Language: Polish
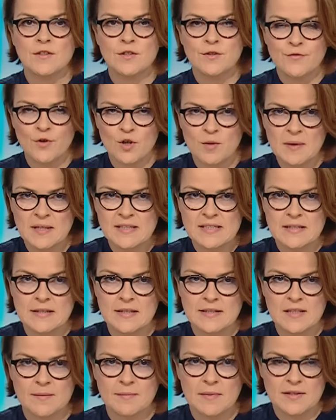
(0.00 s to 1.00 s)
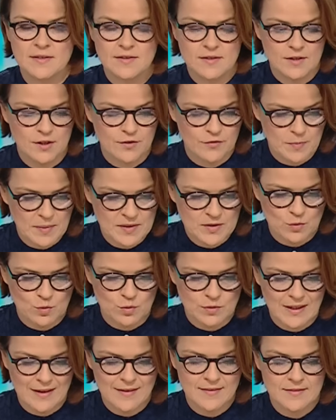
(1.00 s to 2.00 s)
informacje na temat
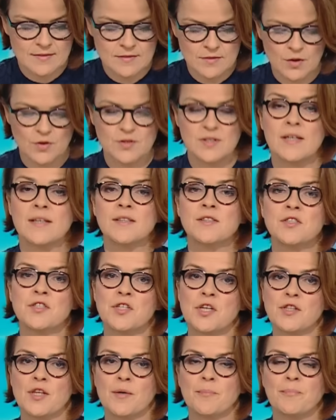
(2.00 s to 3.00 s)
wypadku na drodze S7.